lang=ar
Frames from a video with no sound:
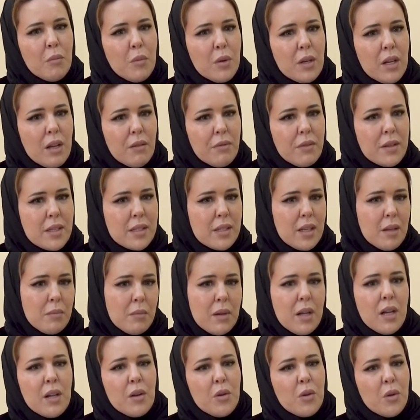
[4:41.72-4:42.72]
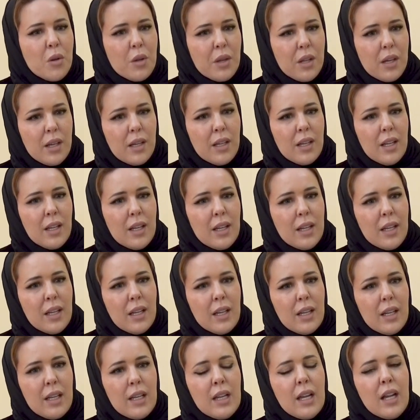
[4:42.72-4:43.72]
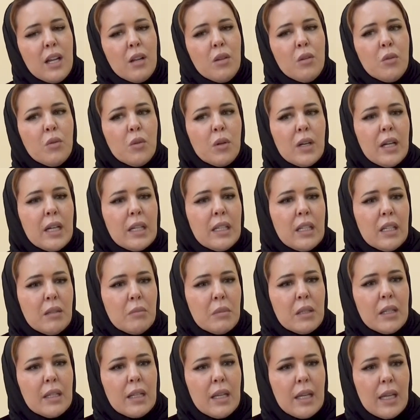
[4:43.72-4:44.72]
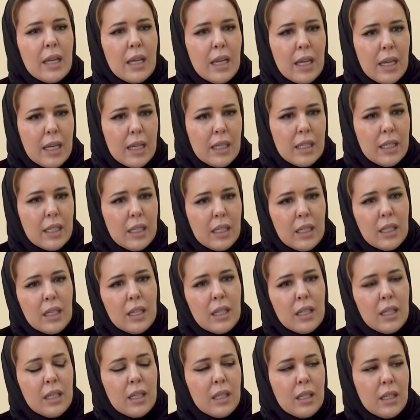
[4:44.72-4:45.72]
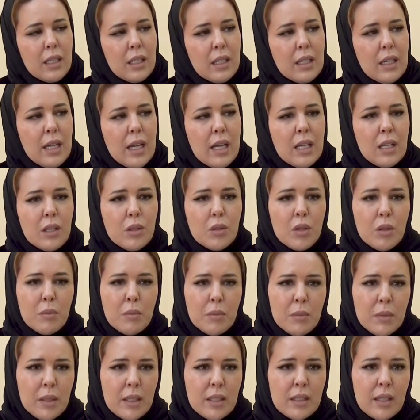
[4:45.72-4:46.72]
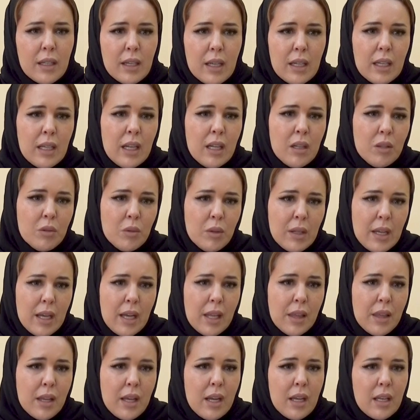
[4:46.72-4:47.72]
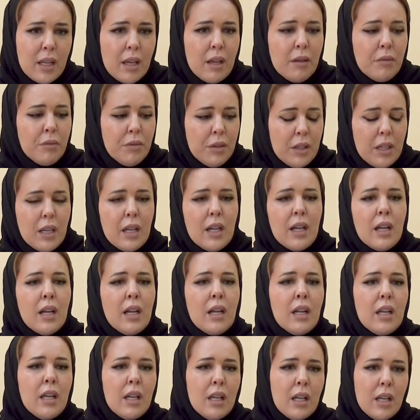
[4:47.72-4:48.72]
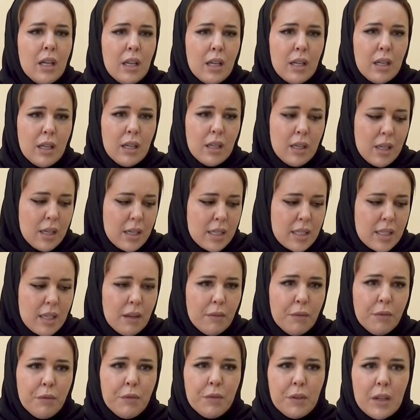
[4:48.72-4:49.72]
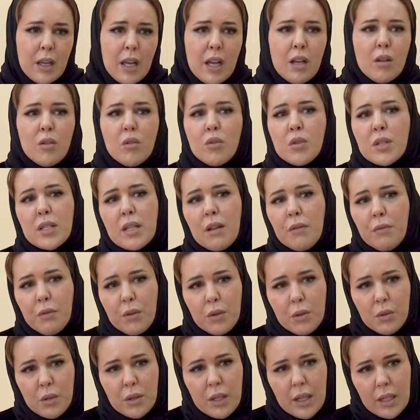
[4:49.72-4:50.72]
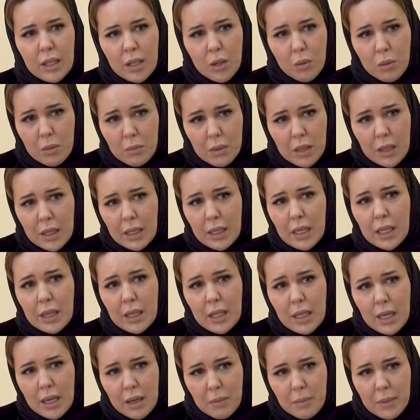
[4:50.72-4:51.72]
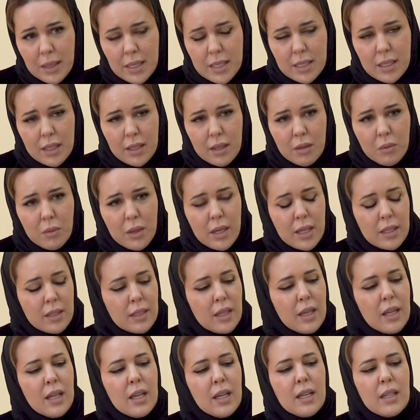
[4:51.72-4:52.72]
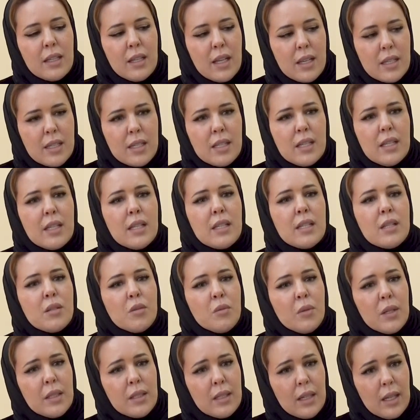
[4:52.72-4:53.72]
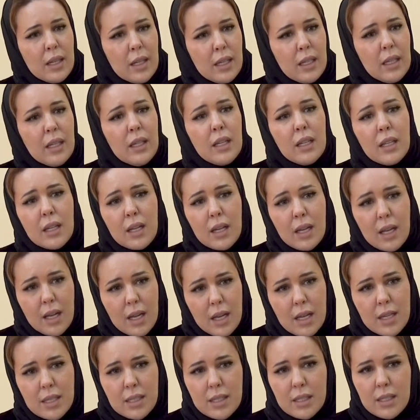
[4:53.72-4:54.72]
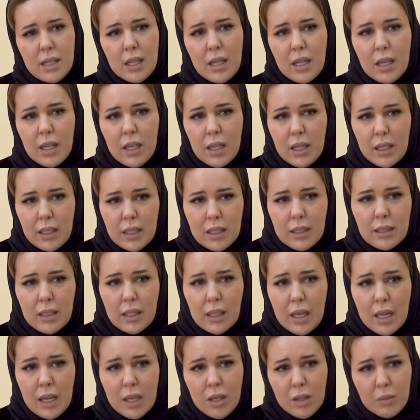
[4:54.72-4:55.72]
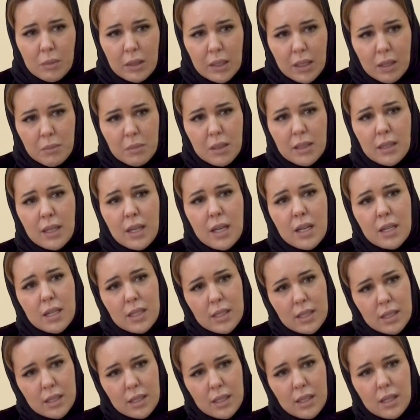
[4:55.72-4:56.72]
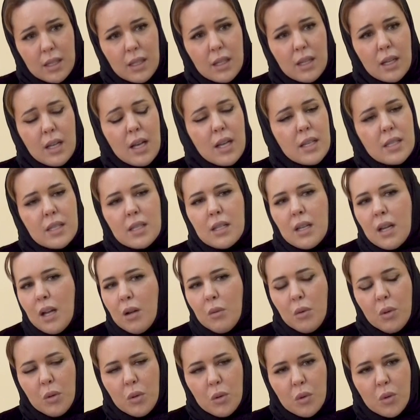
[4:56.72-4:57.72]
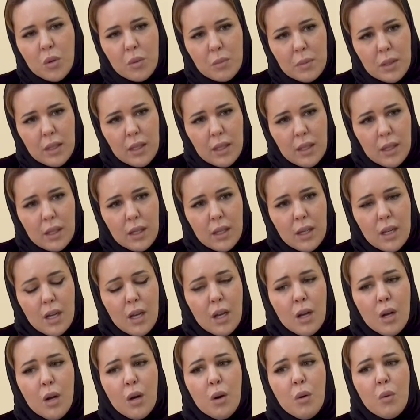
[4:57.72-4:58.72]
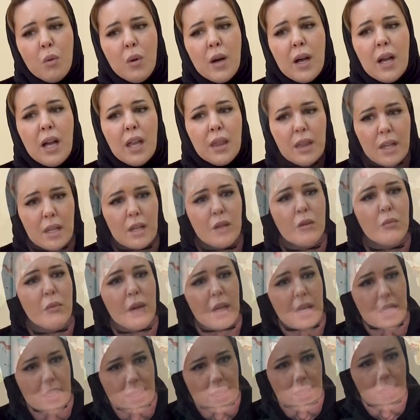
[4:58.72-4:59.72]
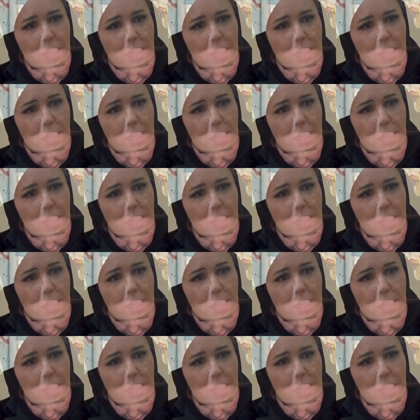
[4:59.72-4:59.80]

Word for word: منافسه مع الروضه لأنه قليل من الأهالي آه، اللي عندهم إدراك أنه الحضانة فيها آه، صف كأنه صف روضة اللي هو من ثلاث لأربع سنوات تأسيس وتأهيل خاص لانتقالهم إلى مدارس آه، خاصة أو حكومية وهذا اللي يميز